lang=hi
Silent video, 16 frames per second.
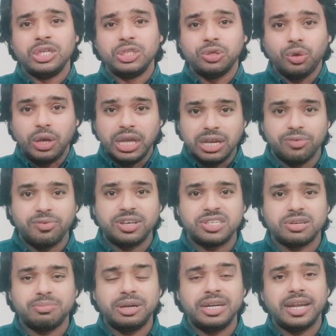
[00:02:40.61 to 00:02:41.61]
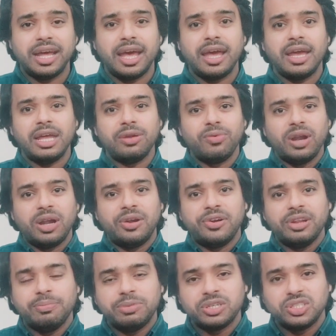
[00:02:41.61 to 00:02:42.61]
जो इन्वेस्टमेंट है
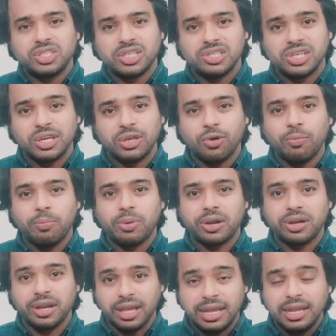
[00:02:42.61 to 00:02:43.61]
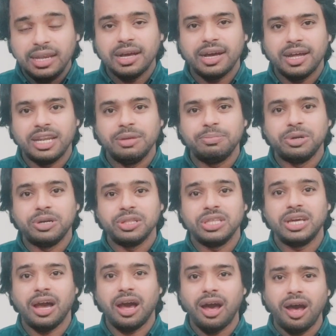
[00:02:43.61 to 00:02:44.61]
इन्वेंट्री परचेजिंग के ऊपर नहीं लगानी
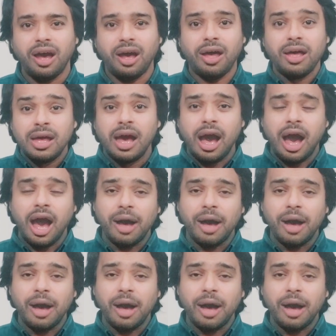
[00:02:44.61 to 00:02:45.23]
पड़ती हाँ